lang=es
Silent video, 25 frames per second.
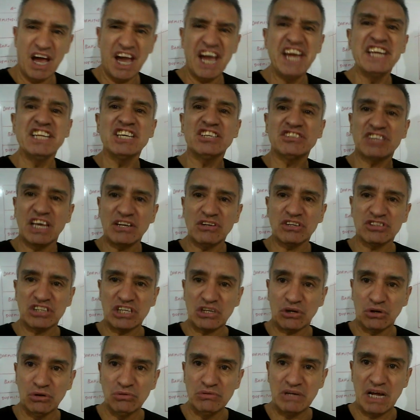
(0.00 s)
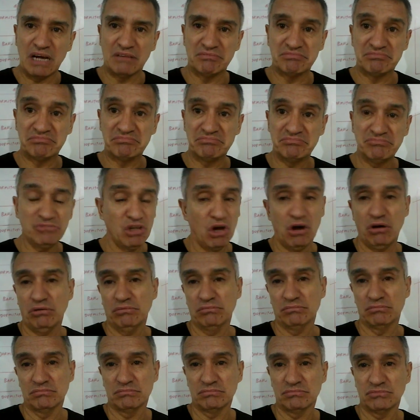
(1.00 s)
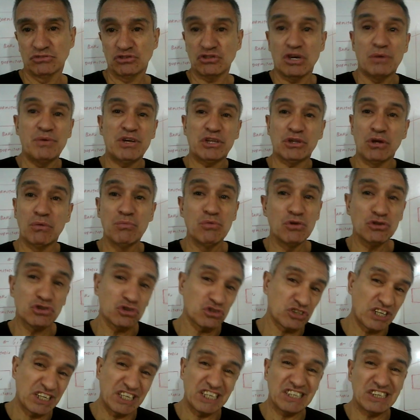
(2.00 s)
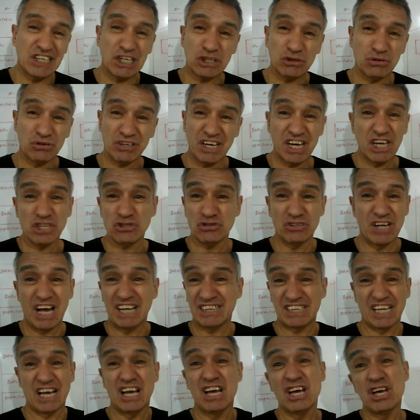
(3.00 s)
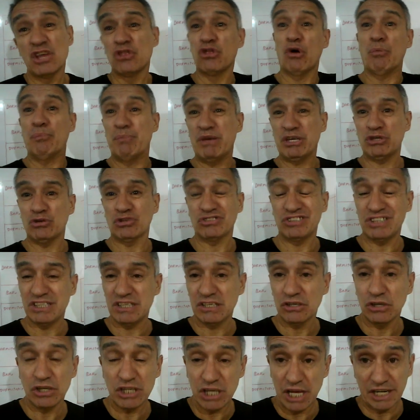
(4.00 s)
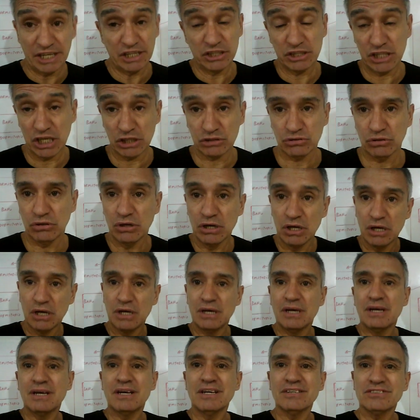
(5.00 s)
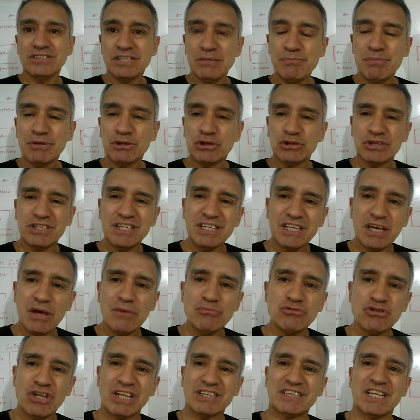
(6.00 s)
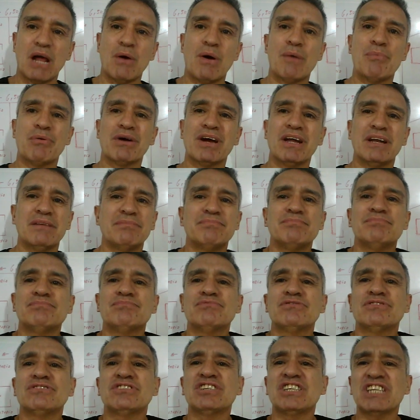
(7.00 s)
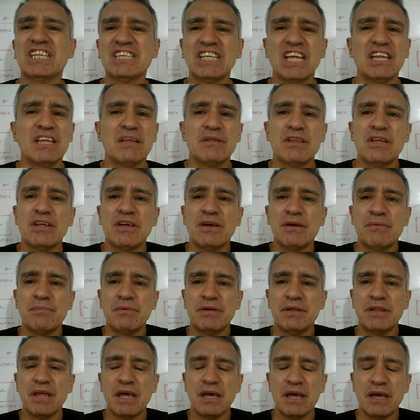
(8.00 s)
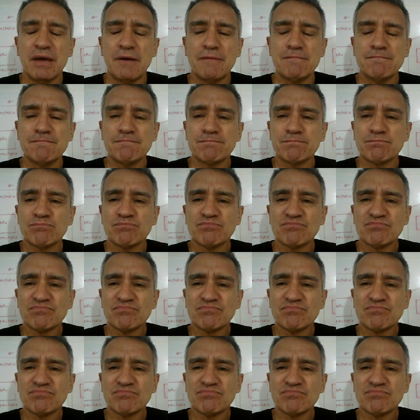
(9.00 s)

¿Es necesario hacer columna? No, yo he visto muchos arquitectos que he hecho hasta dos pisos así, y arquitectos. Siempre tiene que haber mucho la traba, porque se trata de, de,